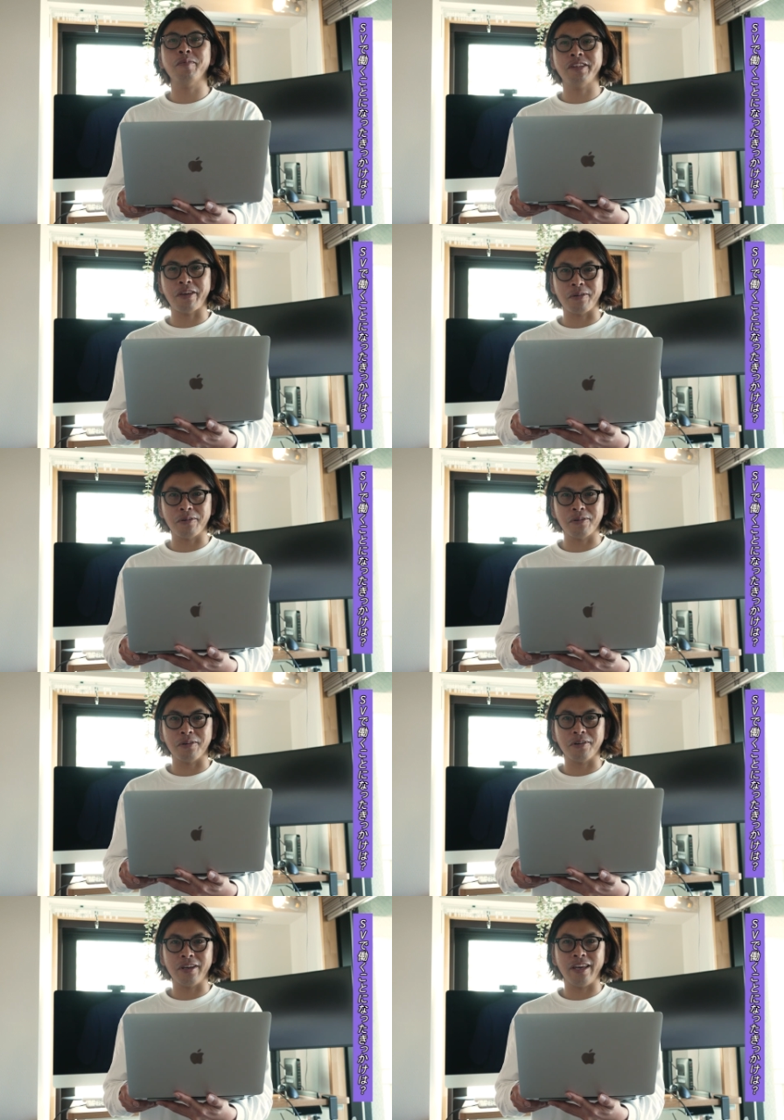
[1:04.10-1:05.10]
ビデオ
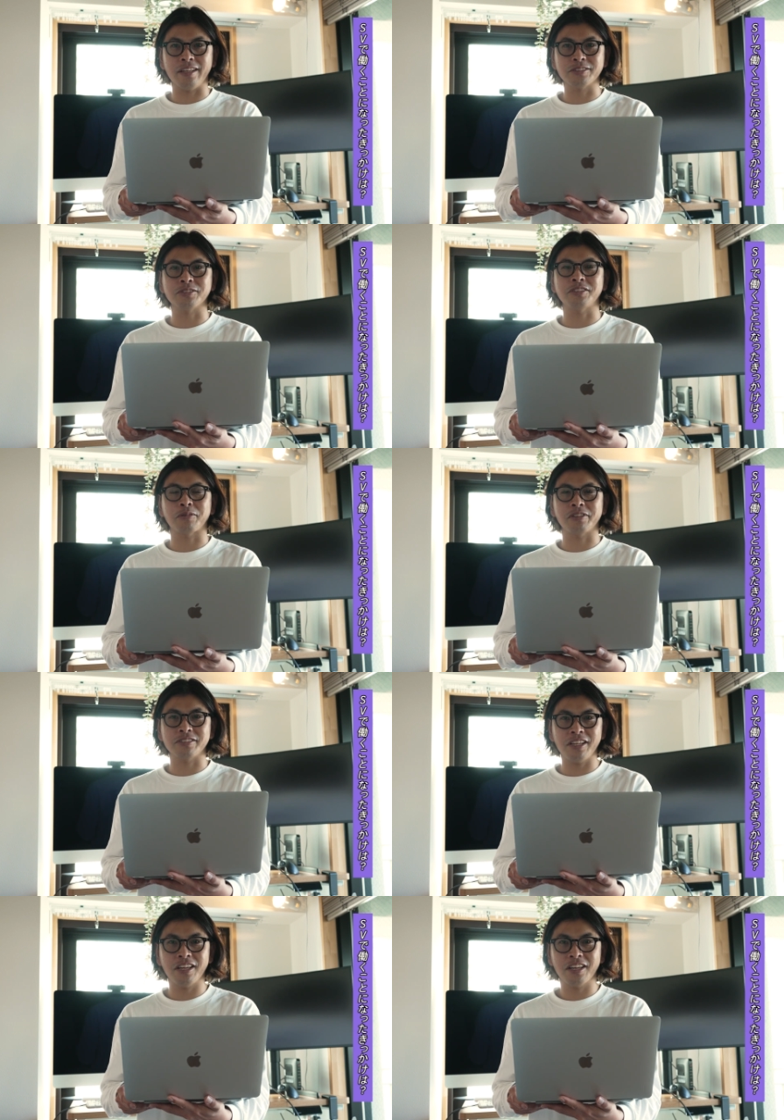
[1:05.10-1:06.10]
を、えー、作ったことです
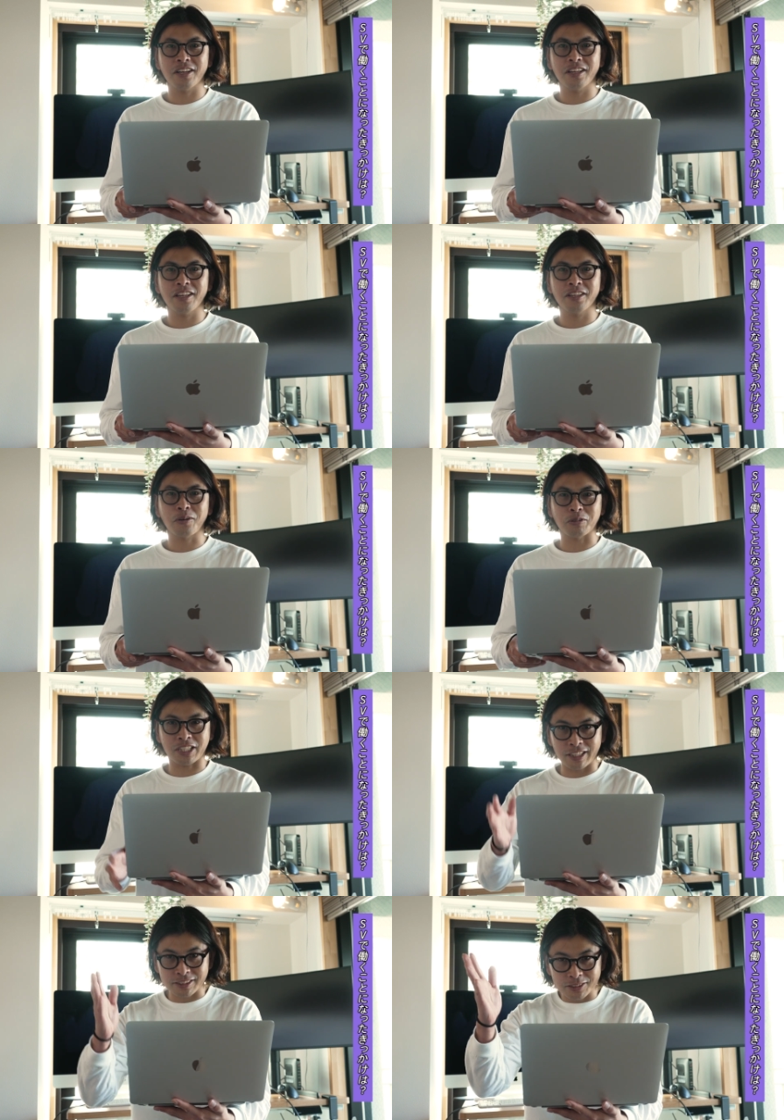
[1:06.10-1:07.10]
ね。こち
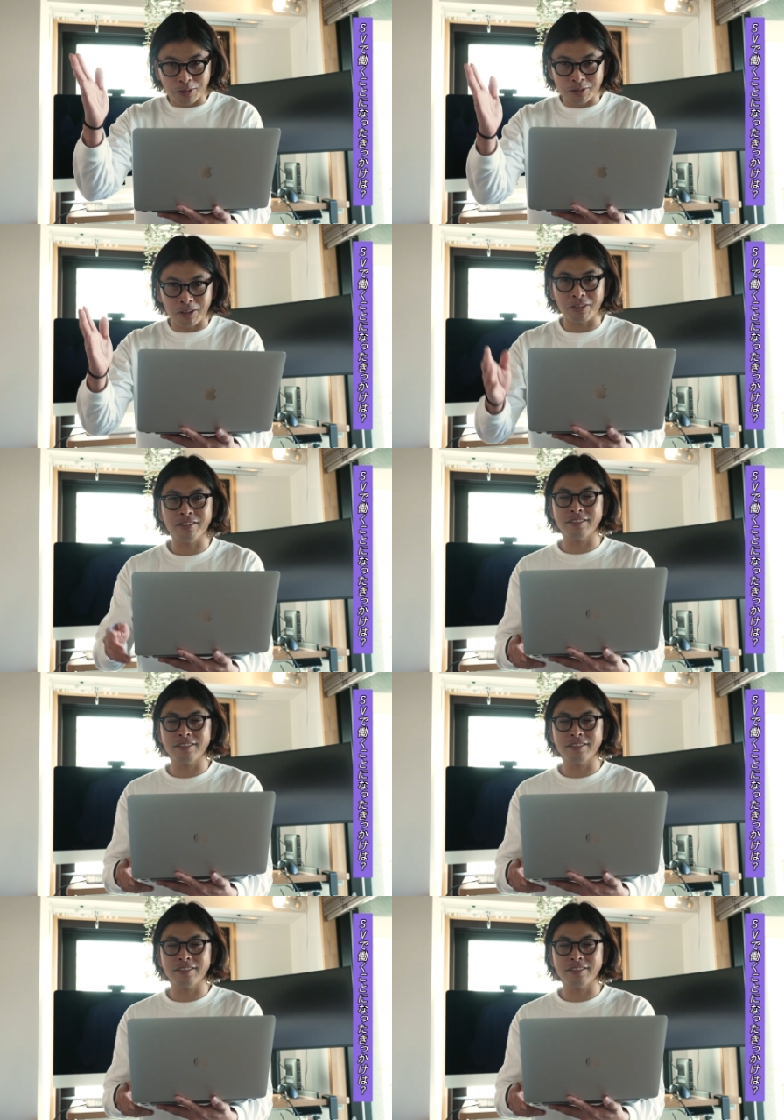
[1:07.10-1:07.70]
らです。どうぞ。